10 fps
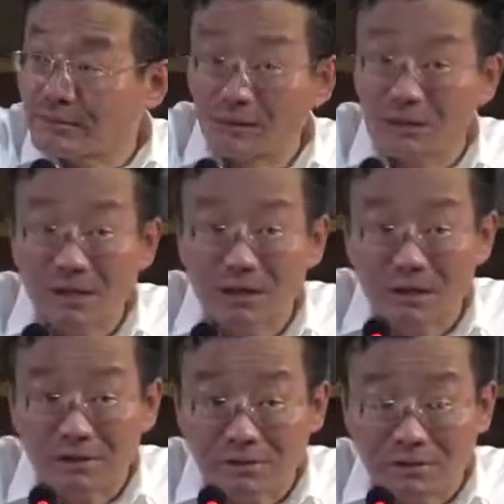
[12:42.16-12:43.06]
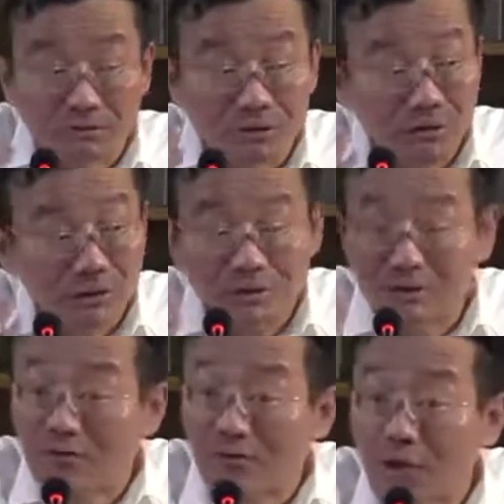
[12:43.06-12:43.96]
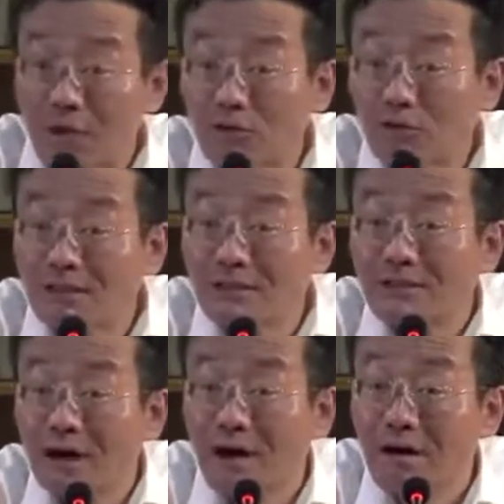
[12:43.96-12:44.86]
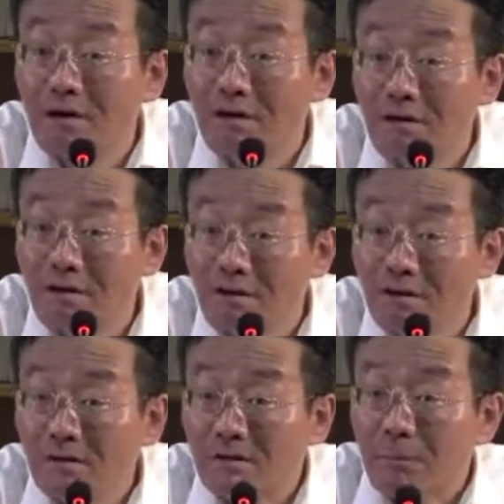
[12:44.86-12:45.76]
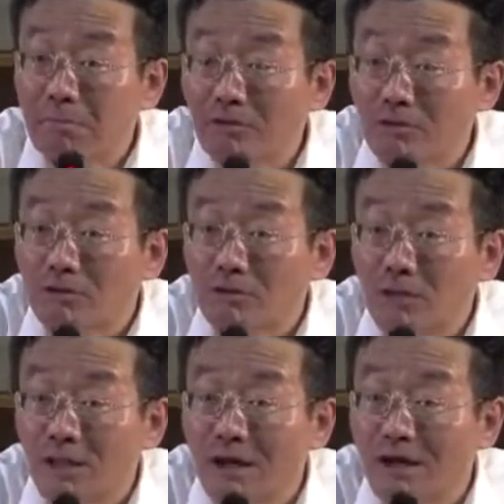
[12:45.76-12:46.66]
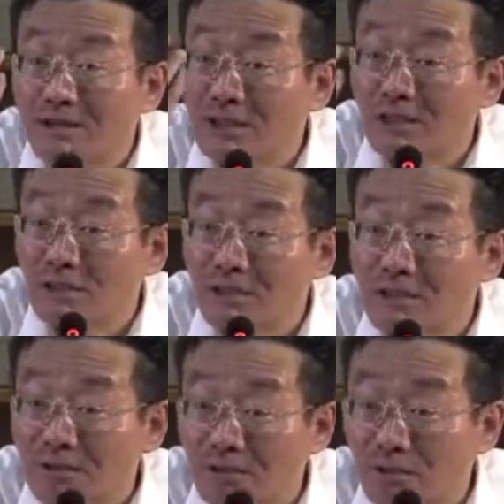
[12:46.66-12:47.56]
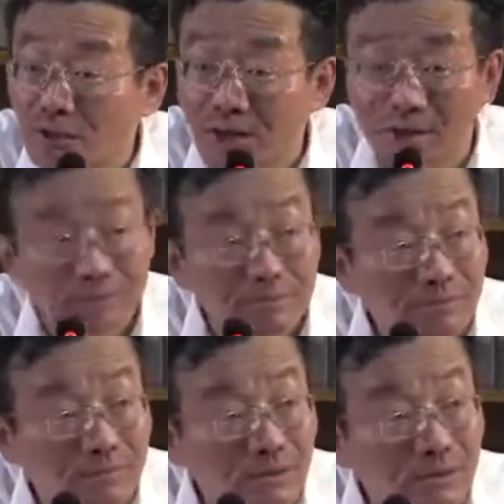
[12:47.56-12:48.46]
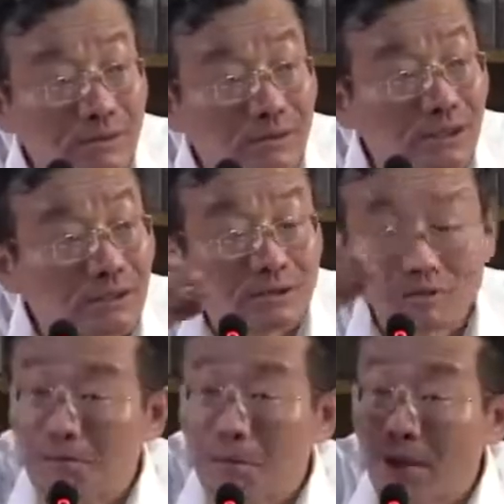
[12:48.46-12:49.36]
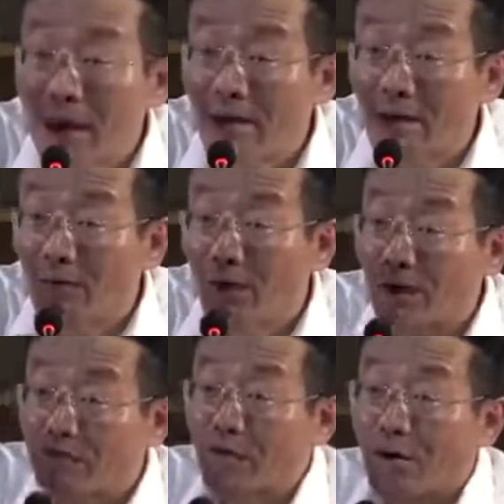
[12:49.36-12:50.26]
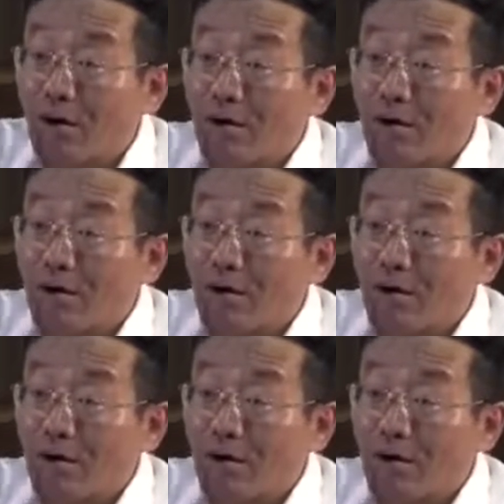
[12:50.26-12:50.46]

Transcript: 因为香港的司法权就是法官终身制啊，他不受制于任何政政治权利，你特首怎么变我还是我，